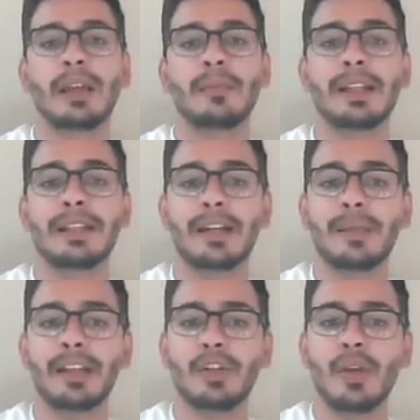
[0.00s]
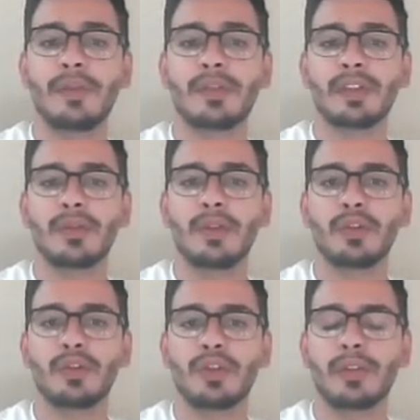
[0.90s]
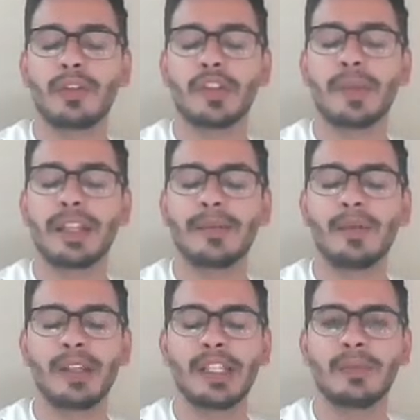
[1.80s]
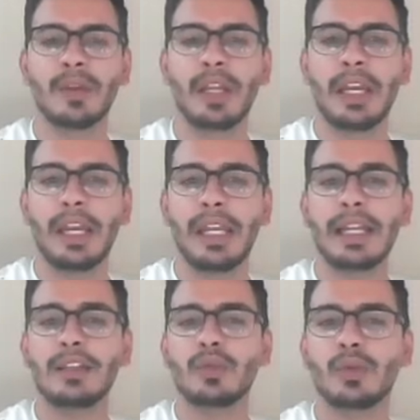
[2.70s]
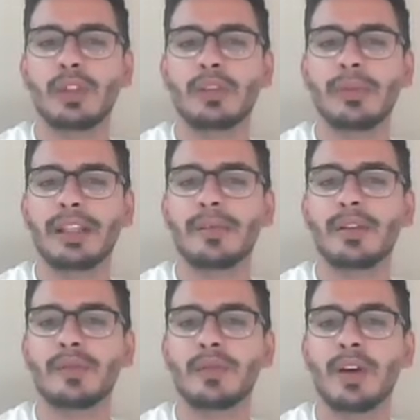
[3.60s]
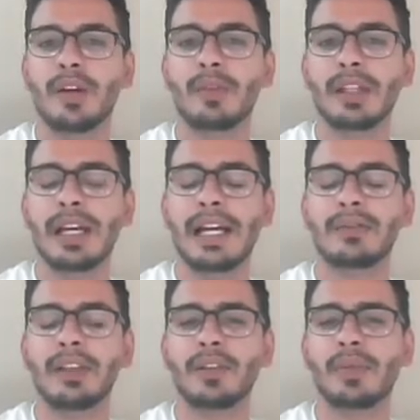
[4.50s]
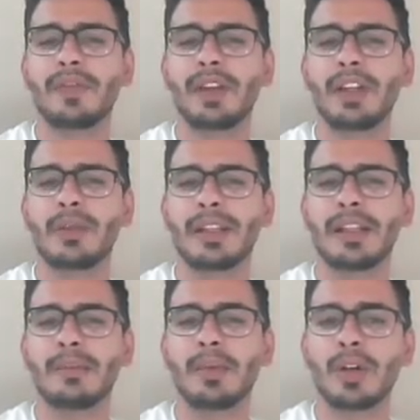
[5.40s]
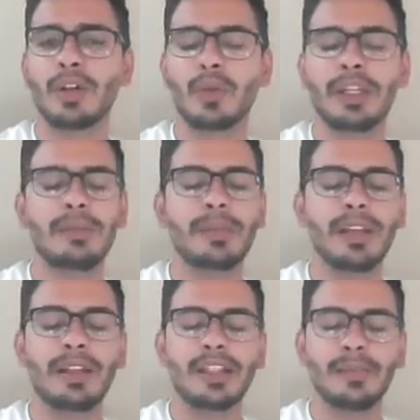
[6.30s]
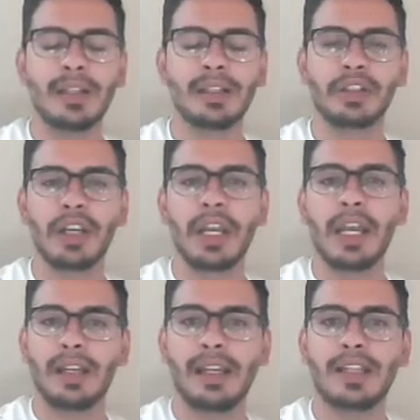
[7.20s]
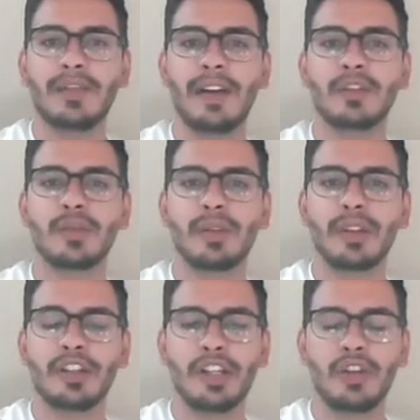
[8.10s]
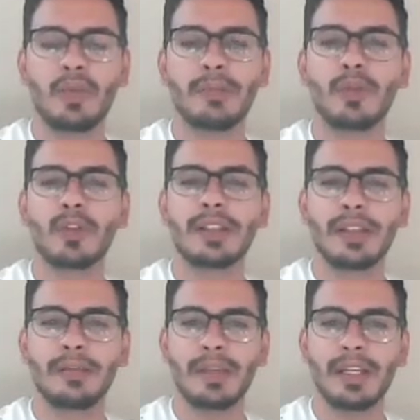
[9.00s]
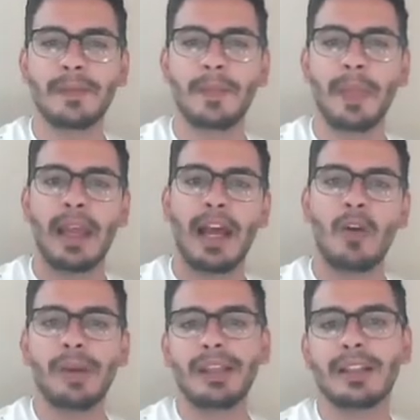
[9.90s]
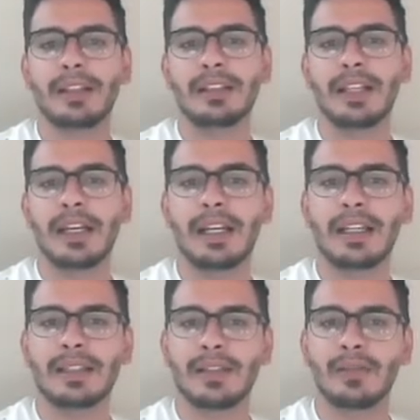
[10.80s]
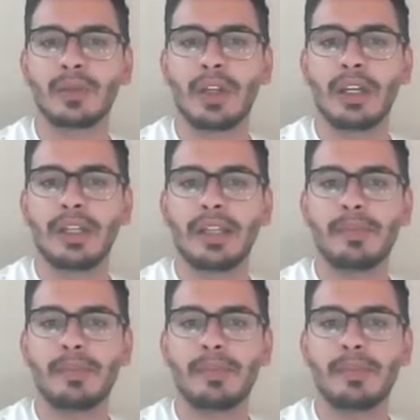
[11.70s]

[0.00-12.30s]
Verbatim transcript: Basicamente, qual é a função do cortisol no nosso metabolismo? Ele ajuda no metabolismo do carboidrato, tendo um efeito catabólico e hiperglicemiante. Ele vai nos proteger de uma hipoglicemia, aumentando a degradação de